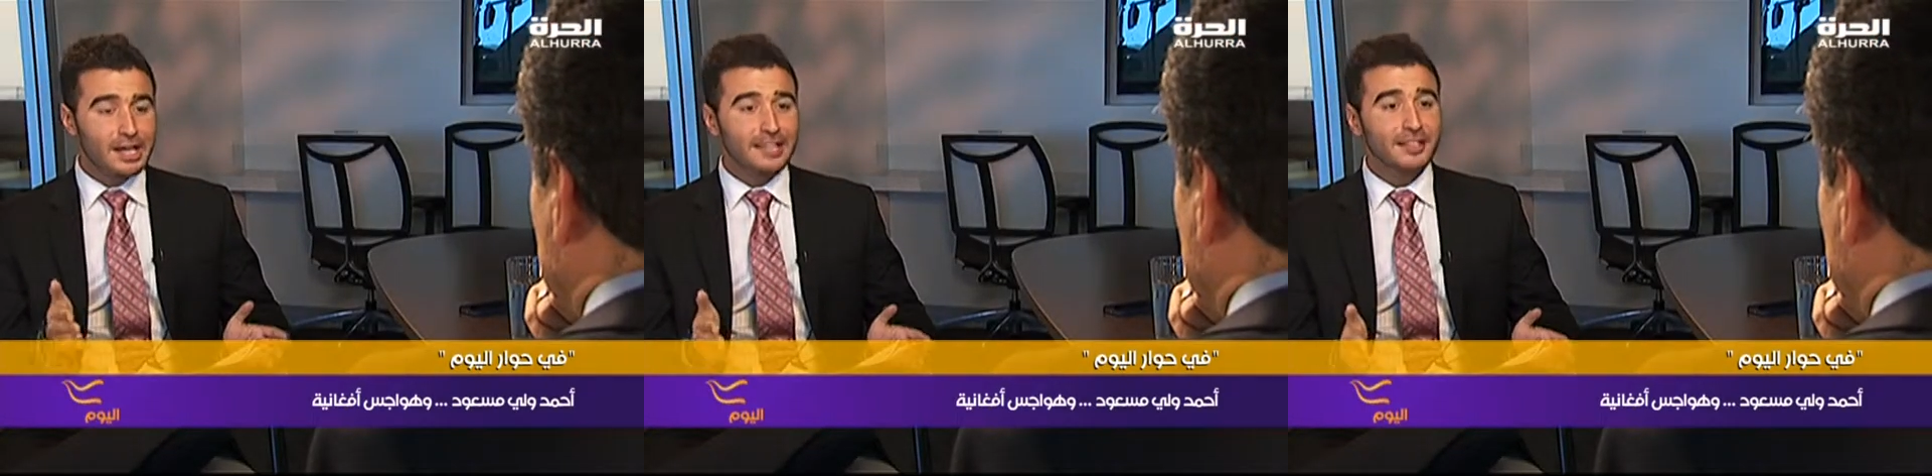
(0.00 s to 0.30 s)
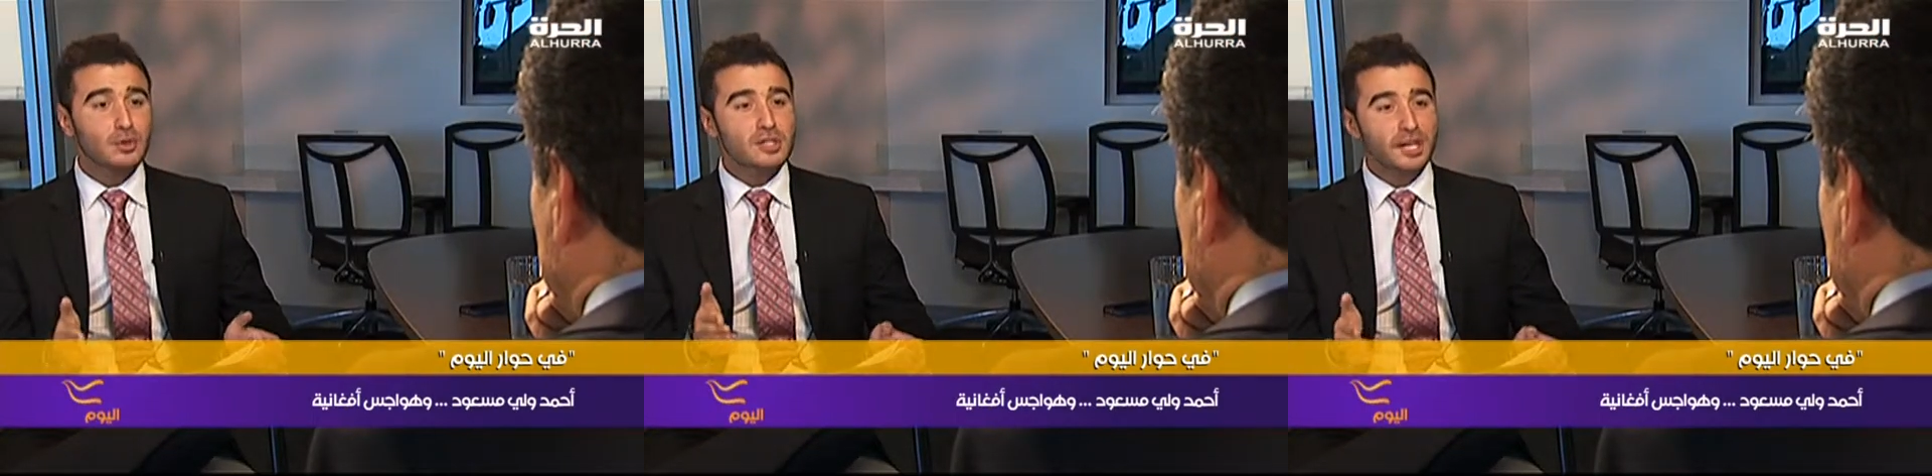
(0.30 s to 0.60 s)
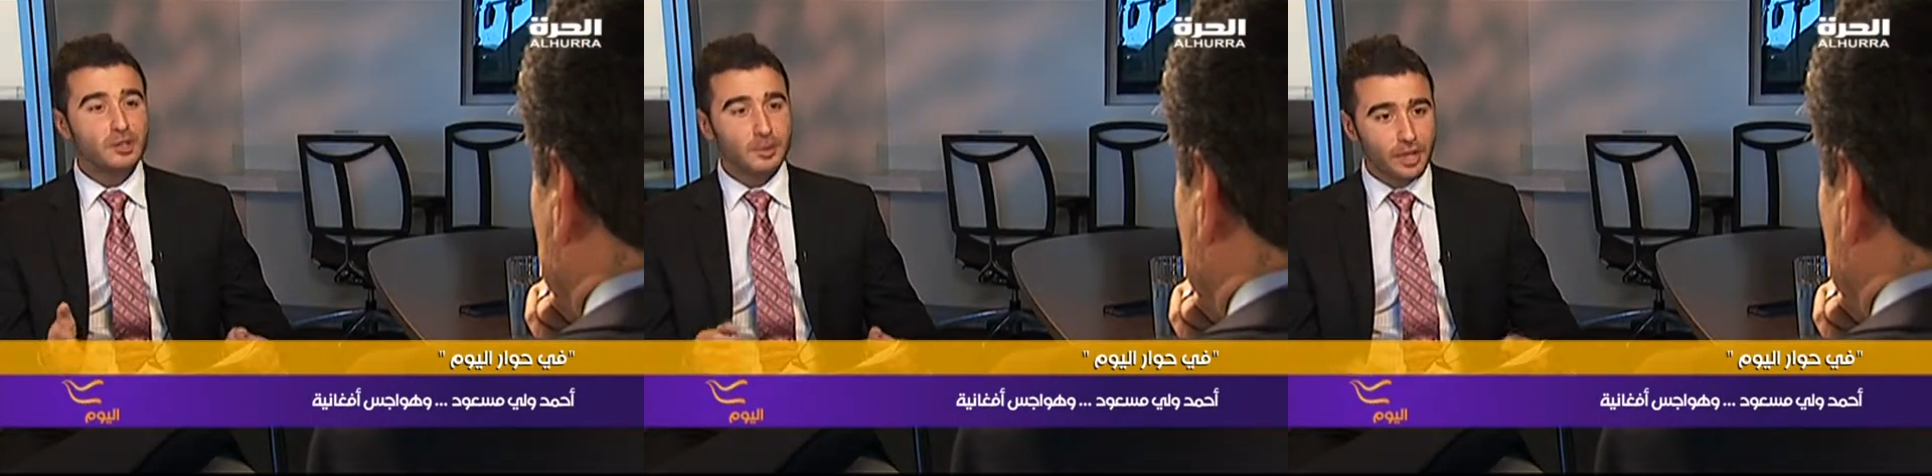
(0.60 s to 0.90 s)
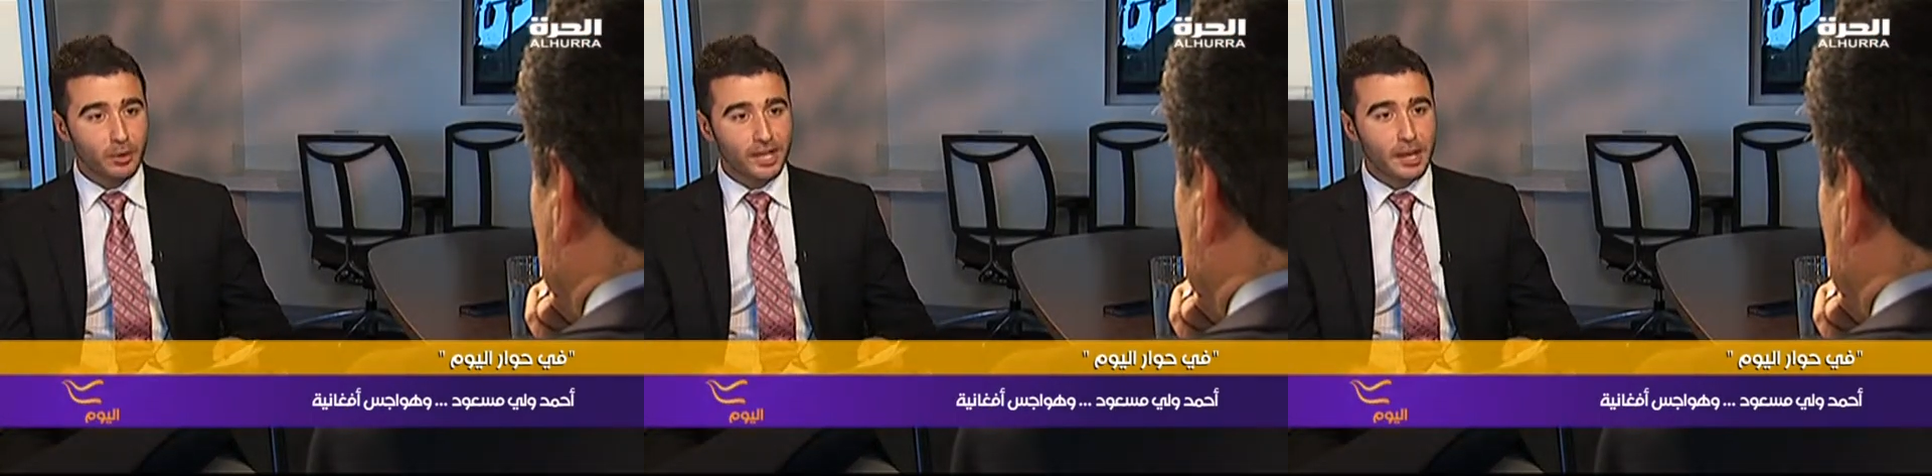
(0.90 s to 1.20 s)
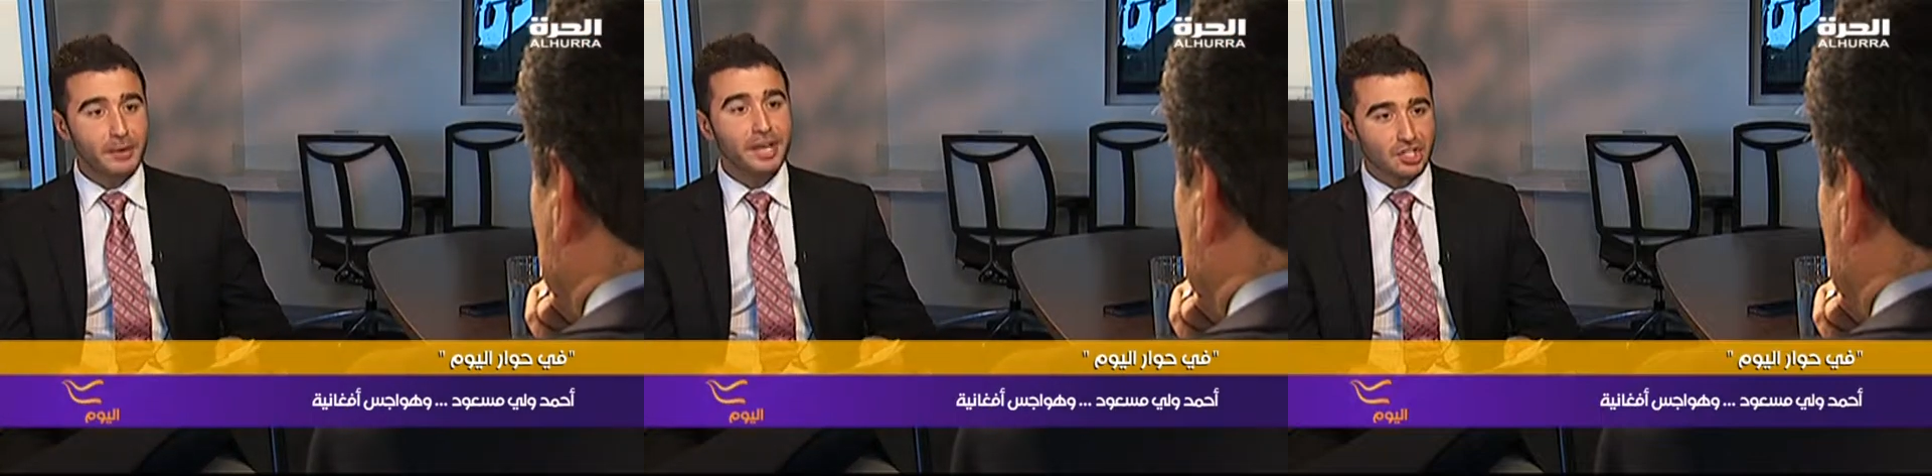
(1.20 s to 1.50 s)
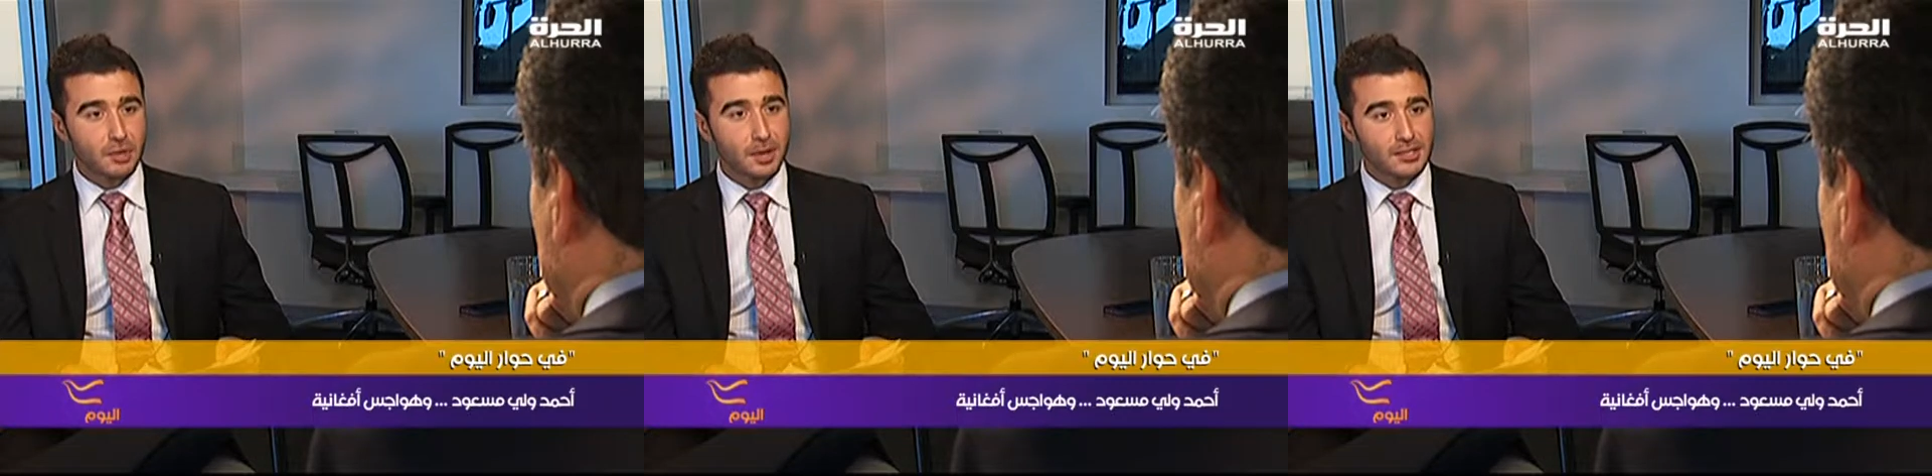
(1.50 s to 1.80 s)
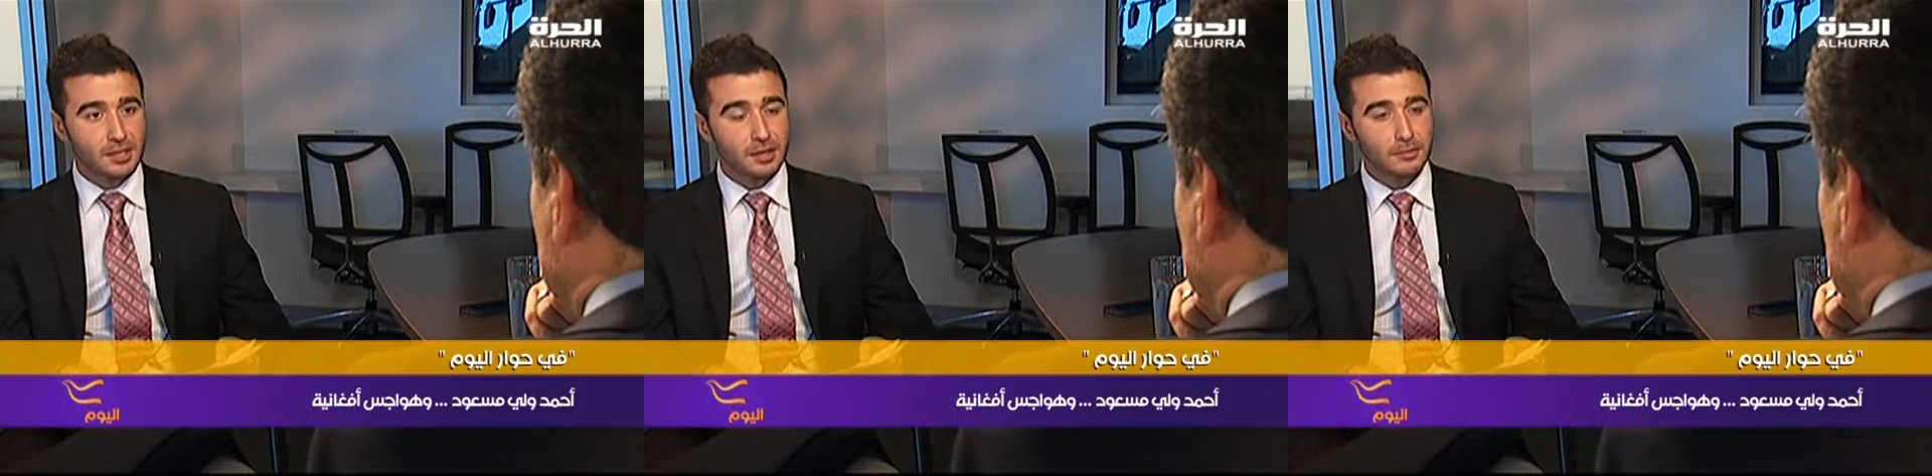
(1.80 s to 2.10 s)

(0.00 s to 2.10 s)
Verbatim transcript: التي تساعد بدورها من هجماتها؟